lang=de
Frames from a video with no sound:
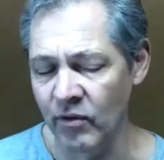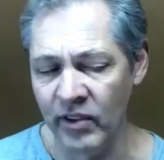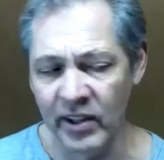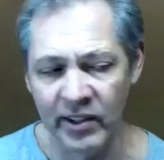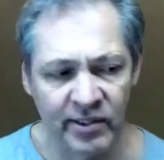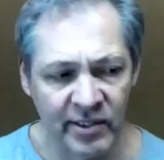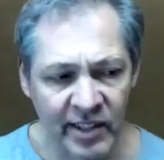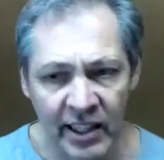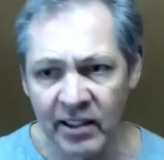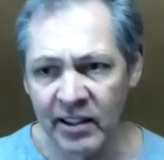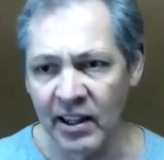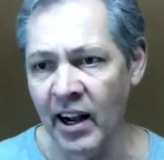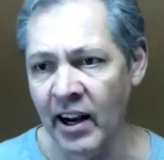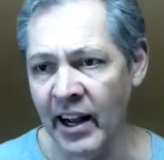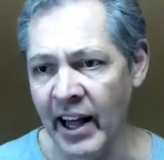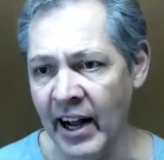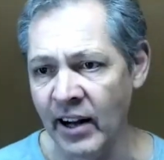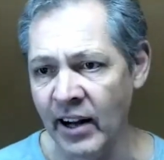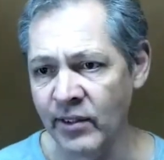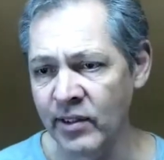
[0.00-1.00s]
Wir sind
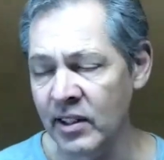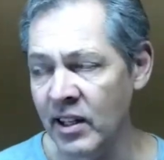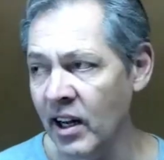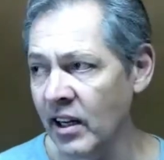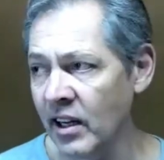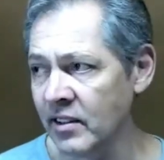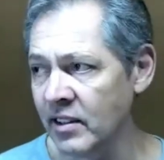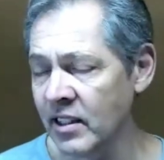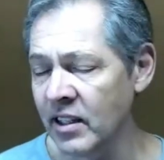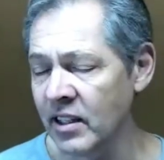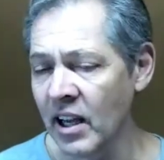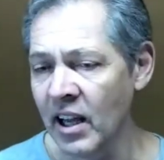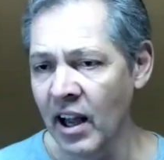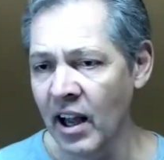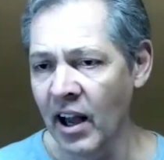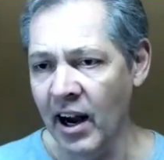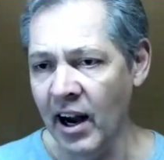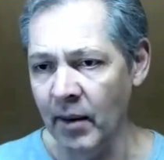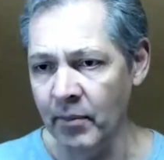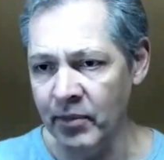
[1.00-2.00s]
alle einzigartig,
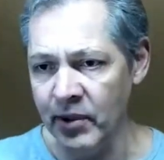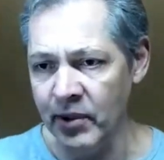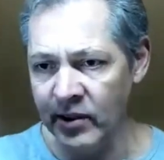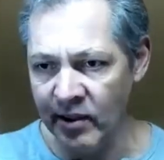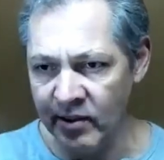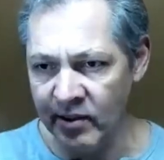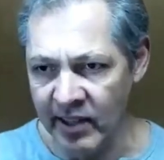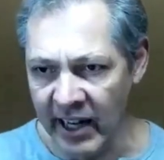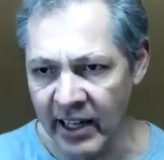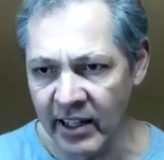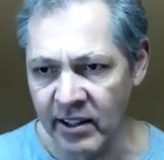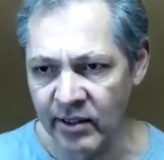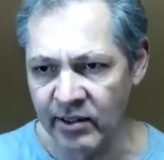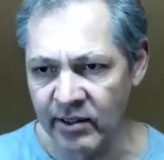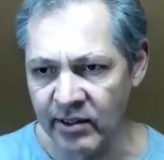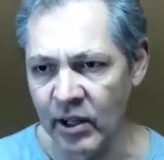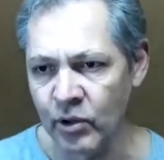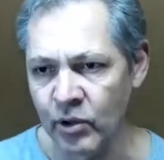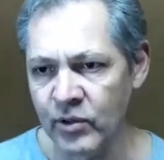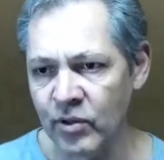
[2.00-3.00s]
haben dieses Recht,
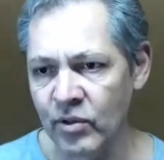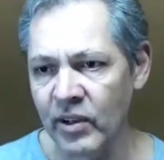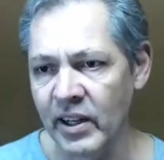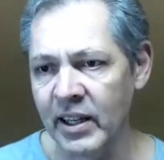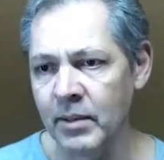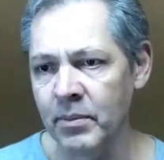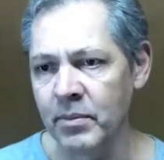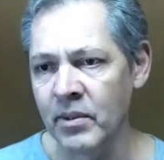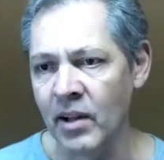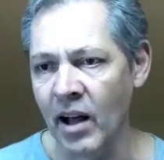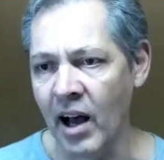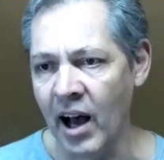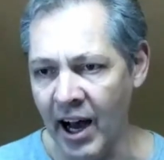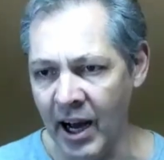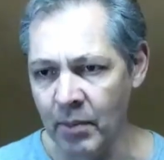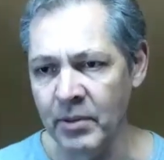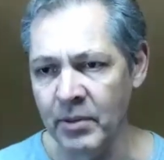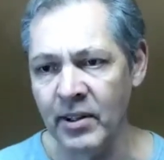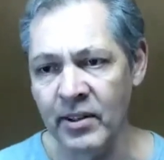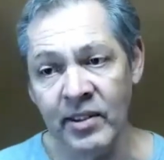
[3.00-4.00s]
das auch zu leben,
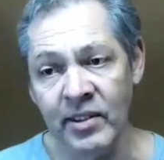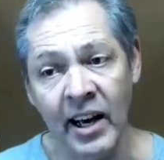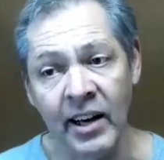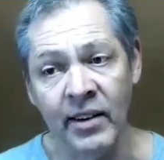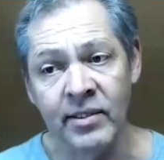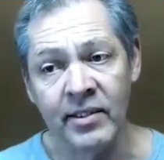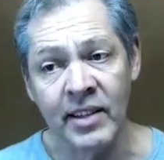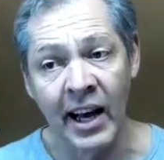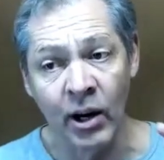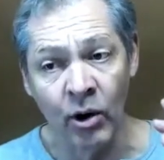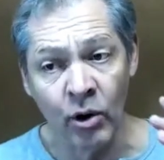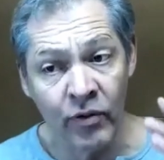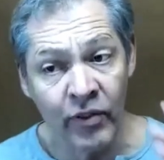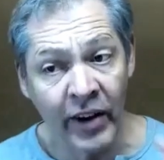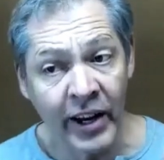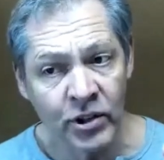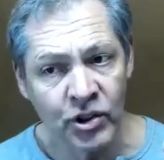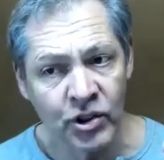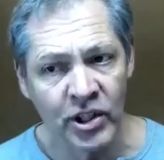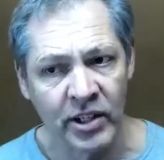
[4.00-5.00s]
aber das heißt auch
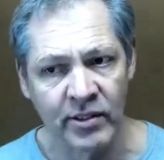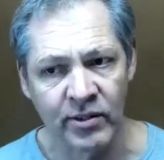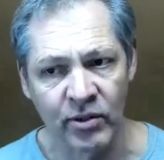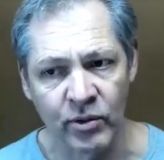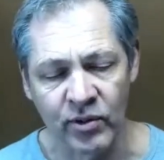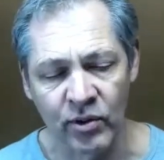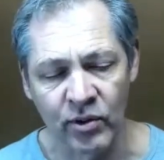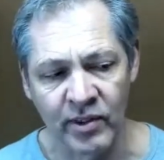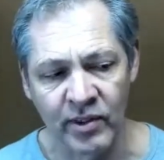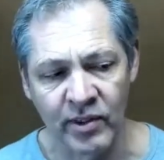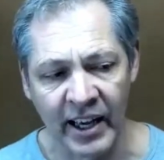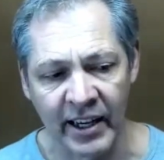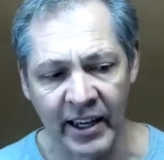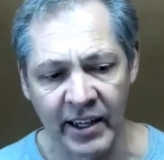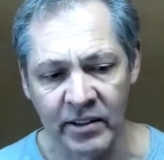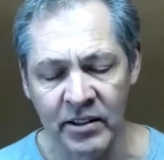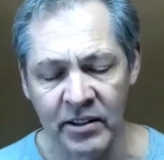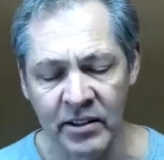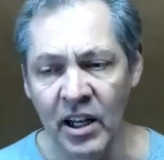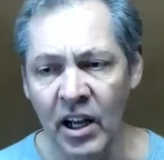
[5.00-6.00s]
Wertschätzung zu
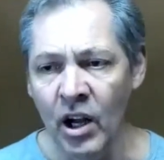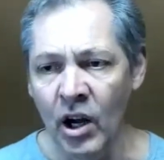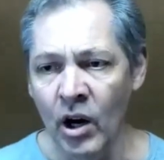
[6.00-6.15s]
zeigen.